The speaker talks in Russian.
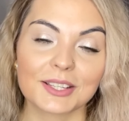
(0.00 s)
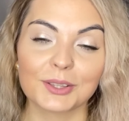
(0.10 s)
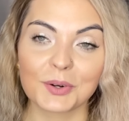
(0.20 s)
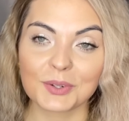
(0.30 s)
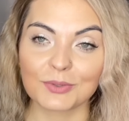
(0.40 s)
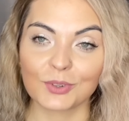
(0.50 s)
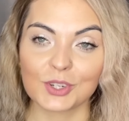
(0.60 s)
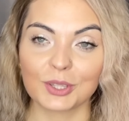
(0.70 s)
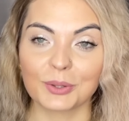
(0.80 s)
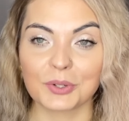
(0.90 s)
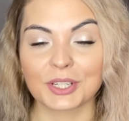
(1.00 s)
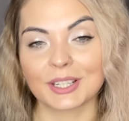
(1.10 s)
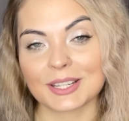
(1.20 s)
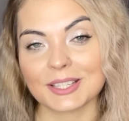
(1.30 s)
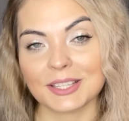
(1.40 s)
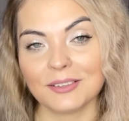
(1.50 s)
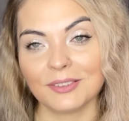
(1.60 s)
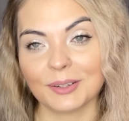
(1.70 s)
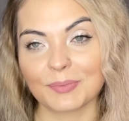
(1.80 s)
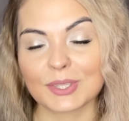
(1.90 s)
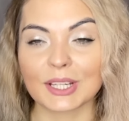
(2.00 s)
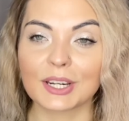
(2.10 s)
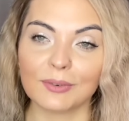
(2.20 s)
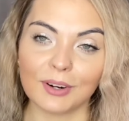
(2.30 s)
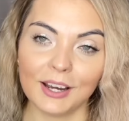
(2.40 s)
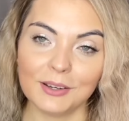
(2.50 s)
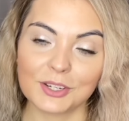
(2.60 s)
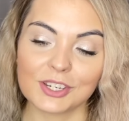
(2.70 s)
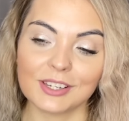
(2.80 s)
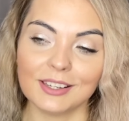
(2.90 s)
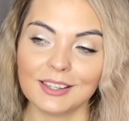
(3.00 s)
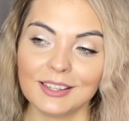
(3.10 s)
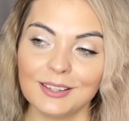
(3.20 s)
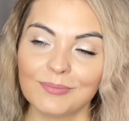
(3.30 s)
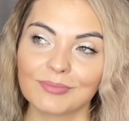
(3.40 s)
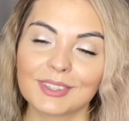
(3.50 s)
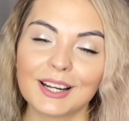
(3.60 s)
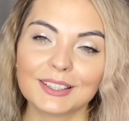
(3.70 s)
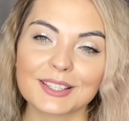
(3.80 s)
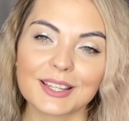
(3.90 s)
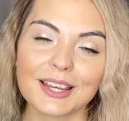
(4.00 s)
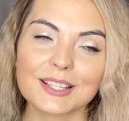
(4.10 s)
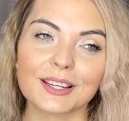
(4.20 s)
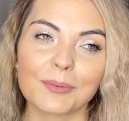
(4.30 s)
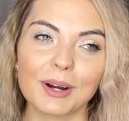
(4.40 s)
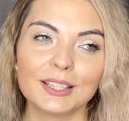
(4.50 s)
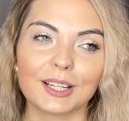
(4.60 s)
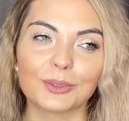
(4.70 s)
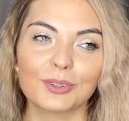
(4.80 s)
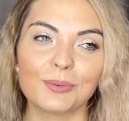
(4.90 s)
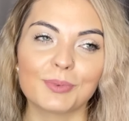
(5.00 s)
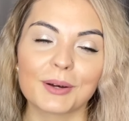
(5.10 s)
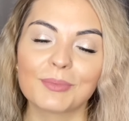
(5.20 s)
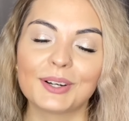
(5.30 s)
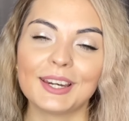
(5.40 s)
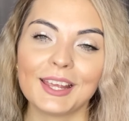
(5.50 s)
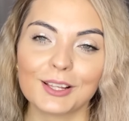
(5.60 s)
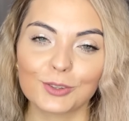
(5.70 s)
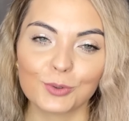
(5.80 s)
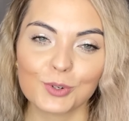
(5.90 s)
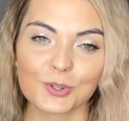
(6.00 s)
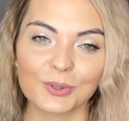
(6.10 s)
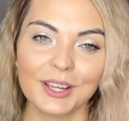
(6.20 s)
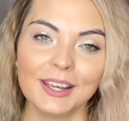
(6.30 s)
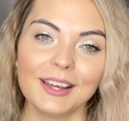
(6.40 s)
но звучит тоже красиво, согревает раскрывающий и как-то, знаете, аромат, который прям греет душу